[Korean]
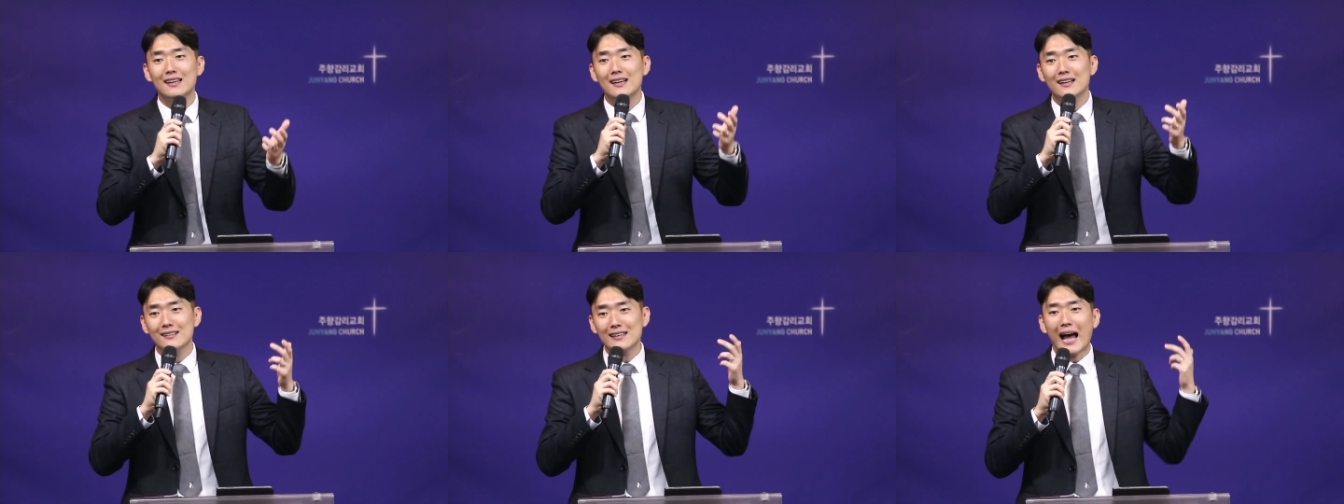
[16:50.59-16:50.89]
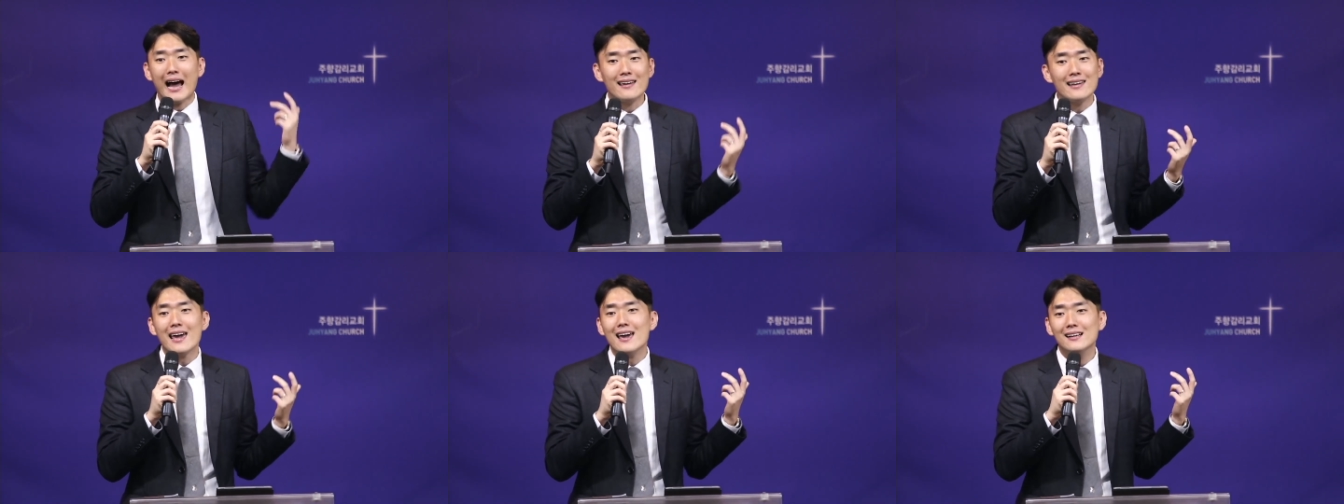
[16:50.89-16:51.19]

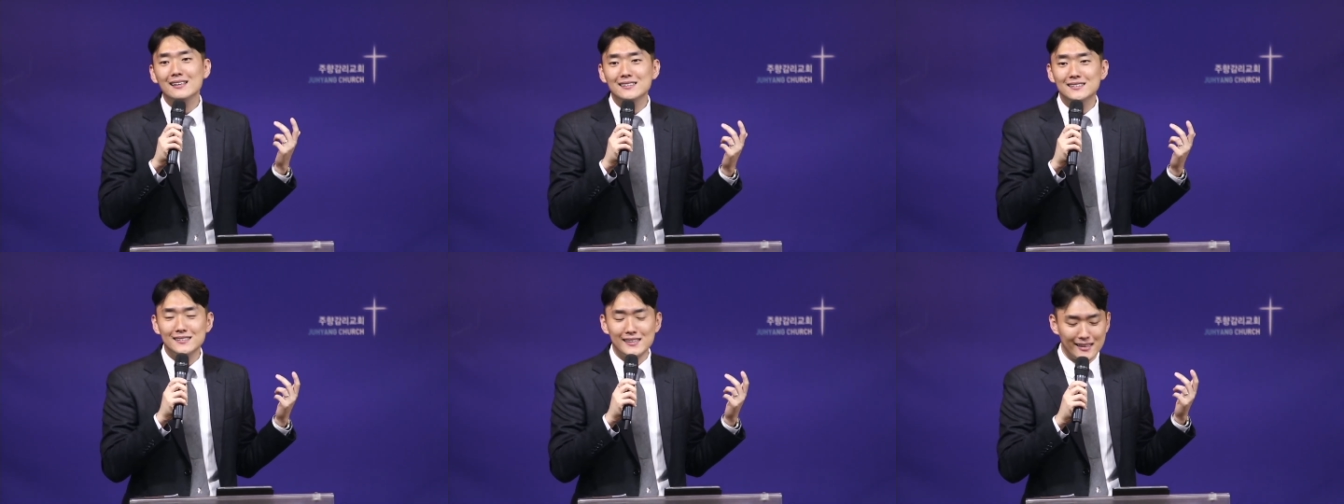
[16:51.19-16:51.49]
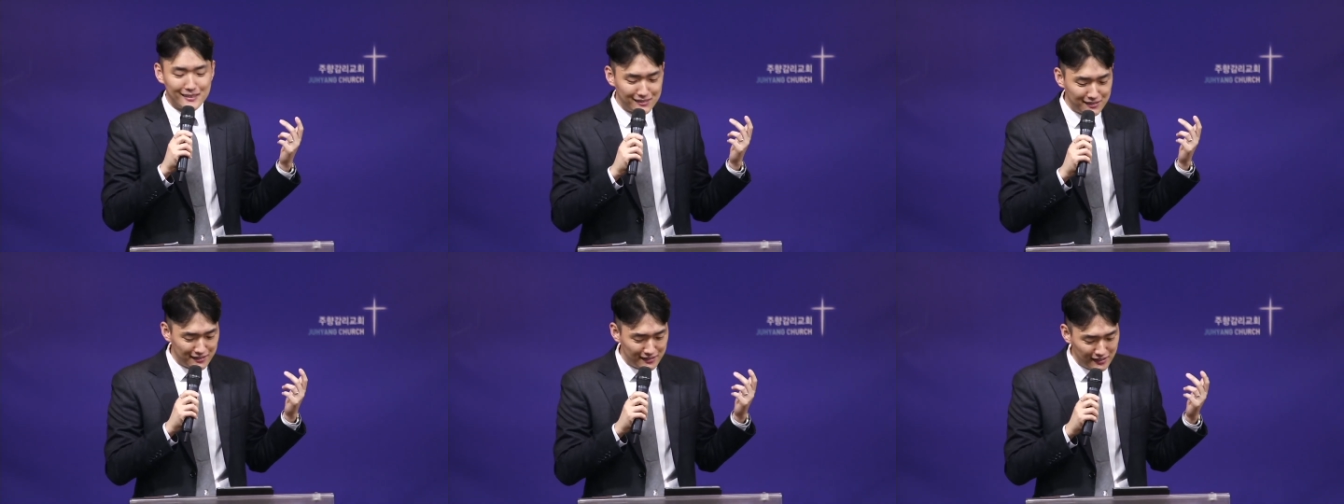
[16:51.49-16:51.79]
나의
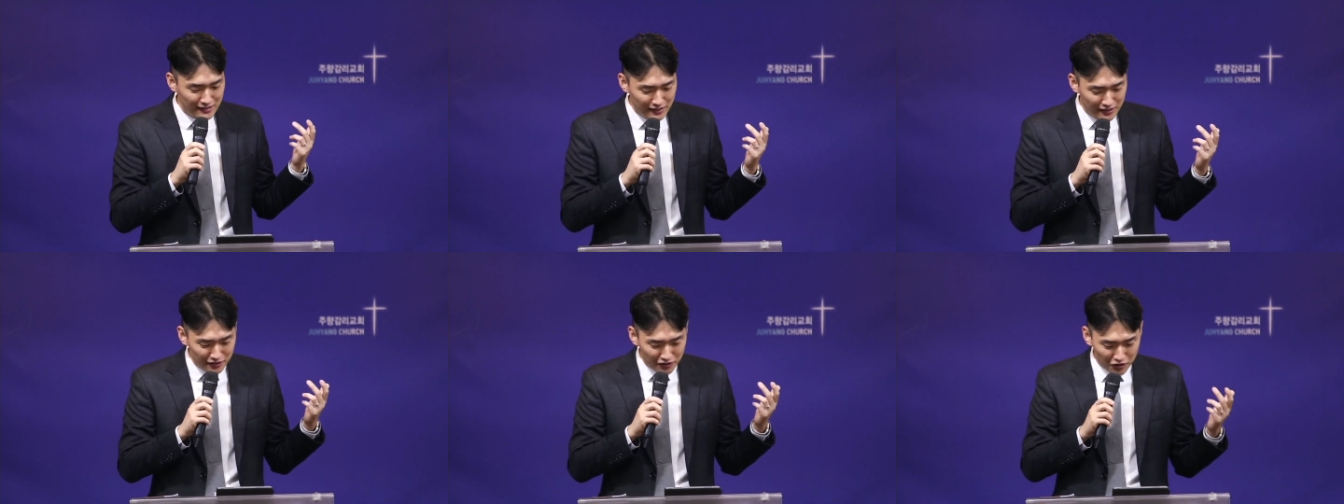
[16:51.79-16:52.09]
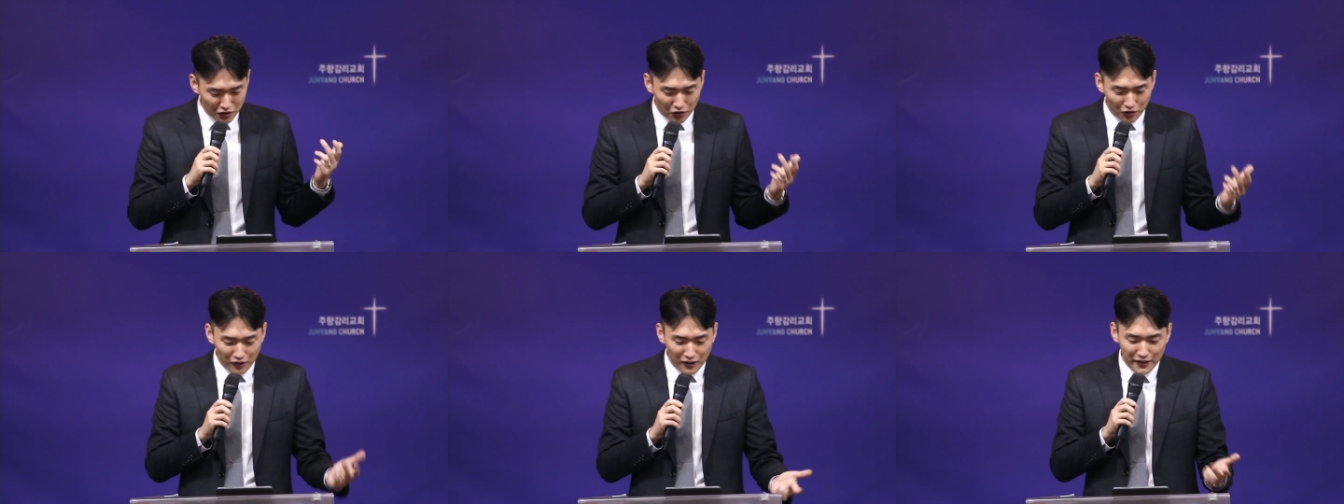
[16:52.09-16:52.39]
인생을
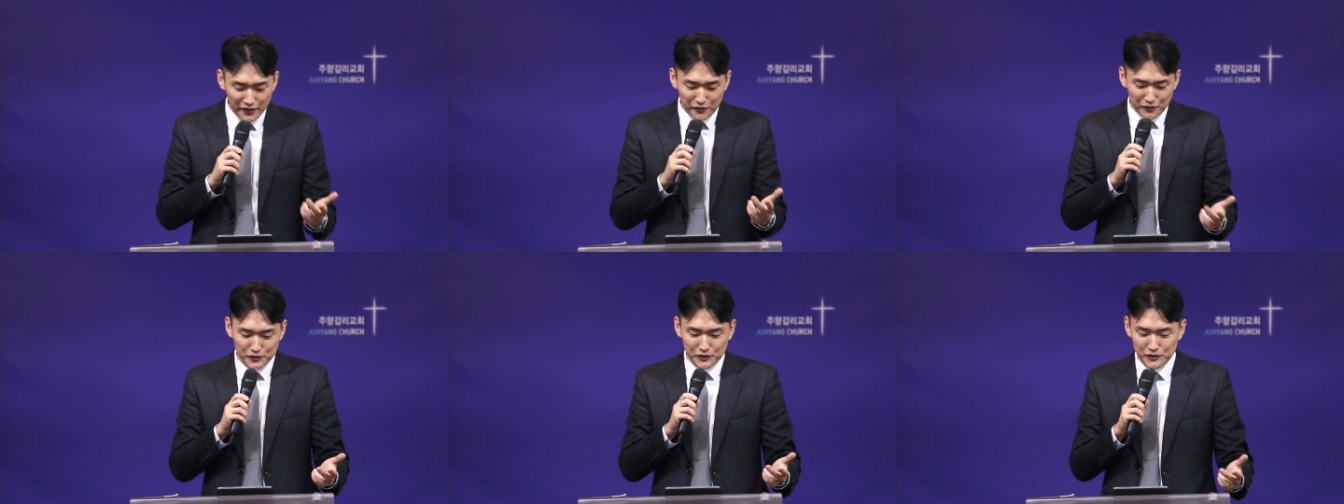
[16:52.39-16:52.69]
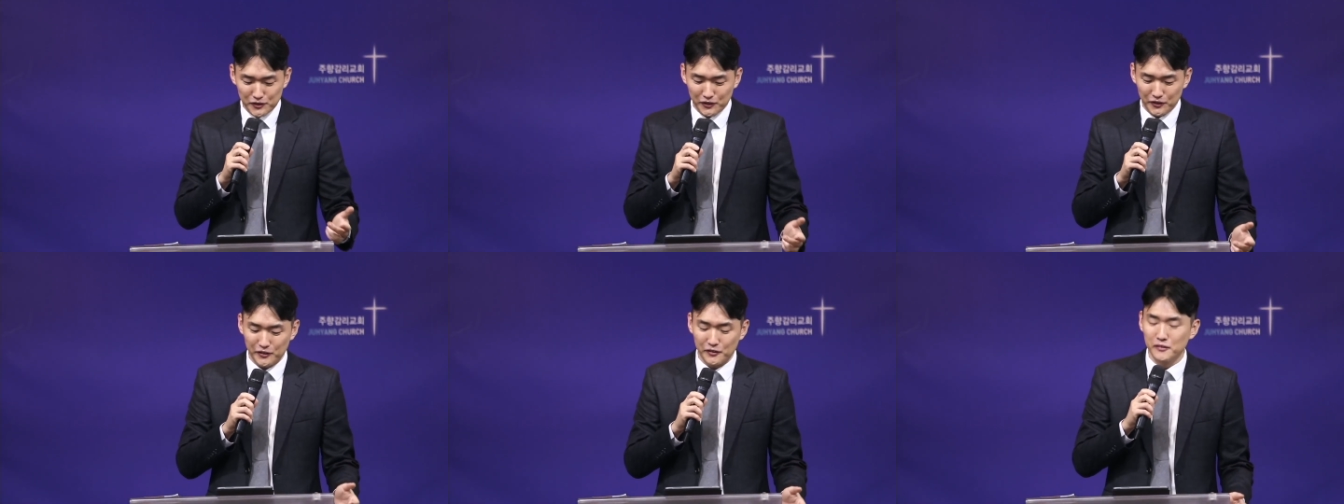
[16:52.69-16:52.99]

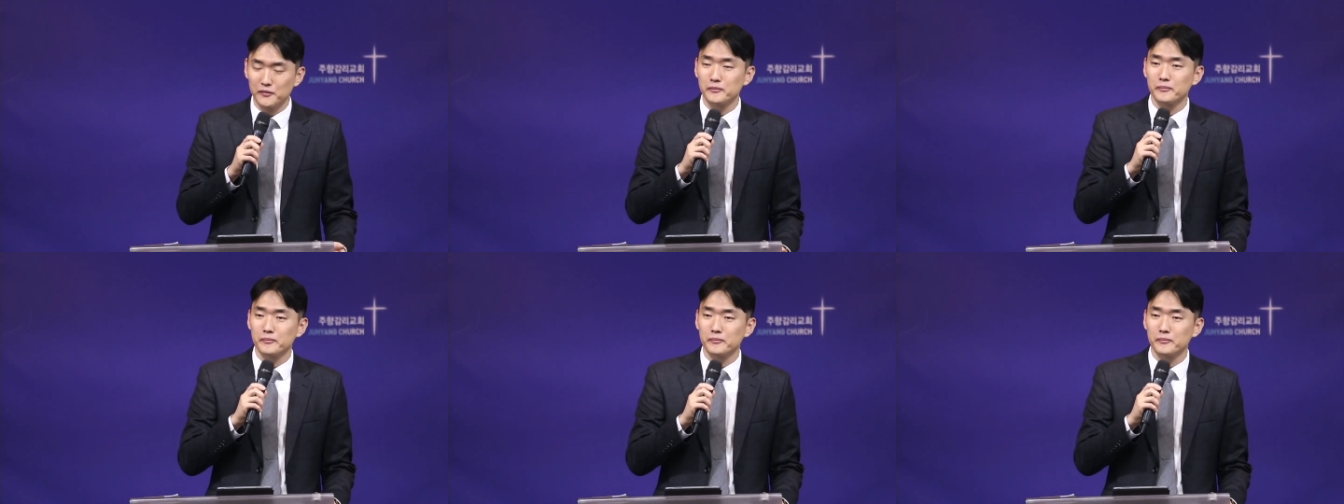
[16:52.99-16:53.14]
더하였어요.